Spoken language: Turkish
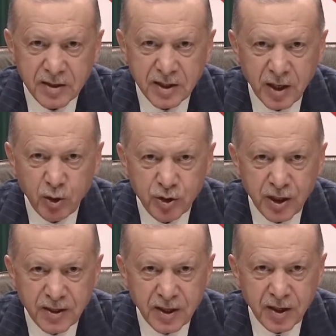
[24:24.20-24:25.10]
asgari
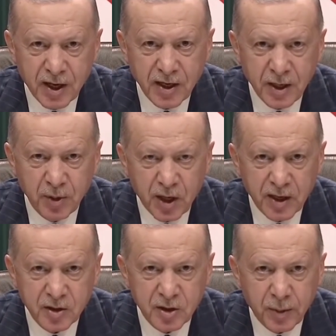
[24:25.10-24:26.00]
ücrette tarihi
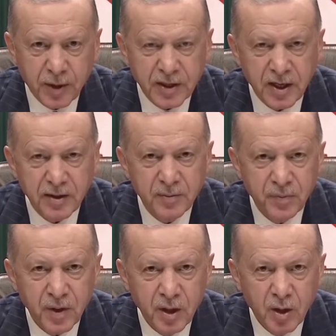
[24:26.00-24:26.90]
bir artış yaparken
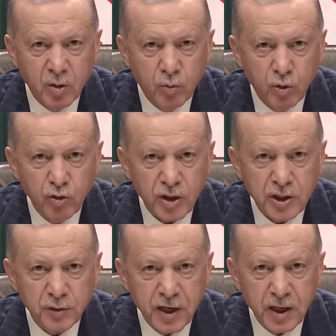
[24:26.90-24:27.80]
bunun
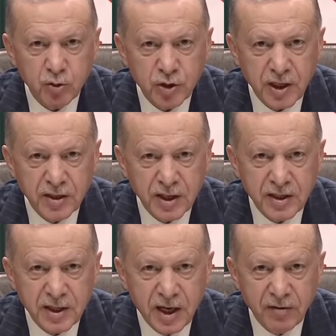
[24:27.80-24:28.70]
işveren
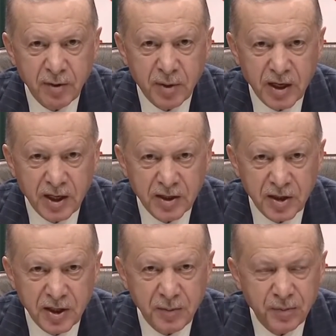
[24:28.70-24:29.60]
üzerindeki ilave
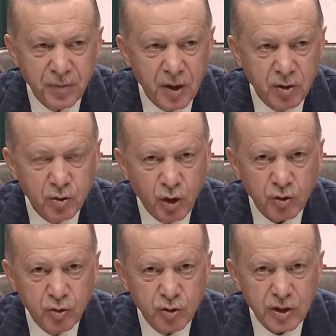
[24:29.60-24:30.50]
maliyetini
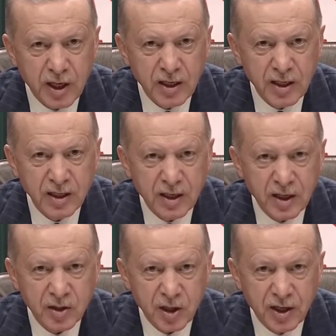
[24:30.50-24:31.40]
450
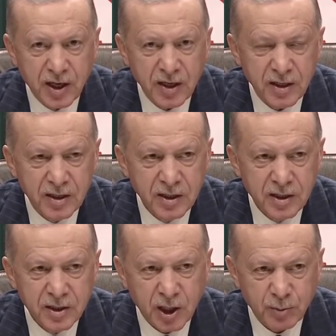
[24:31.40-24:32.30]
lira aşağıya
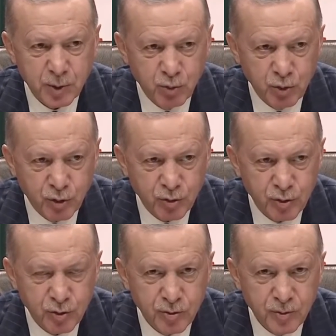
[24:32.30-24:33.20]
çekmiş
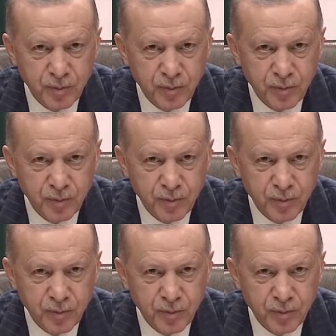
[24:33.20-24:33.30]
bulunuyoruz.